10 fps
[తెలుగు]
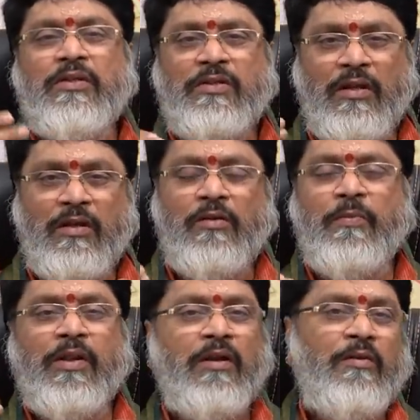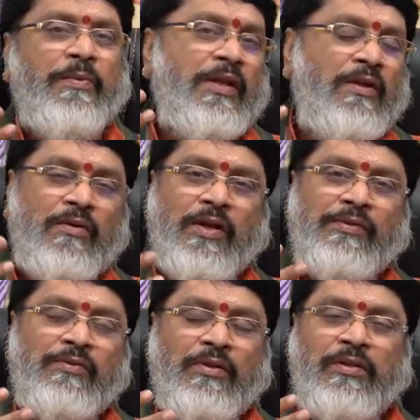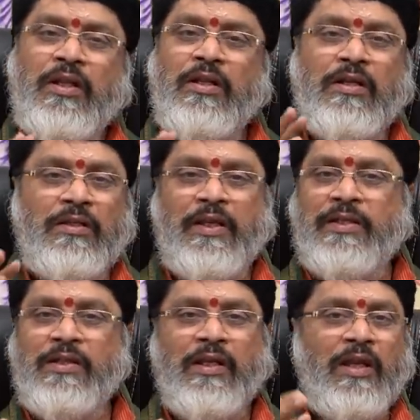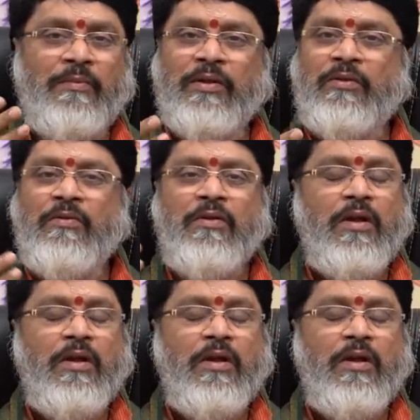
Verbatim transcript: చిరాకులు పరాకులు పెరిగే అవకాశం ఉంటుంది దాన్ని తగ్గించడానికి ఏమాత్రం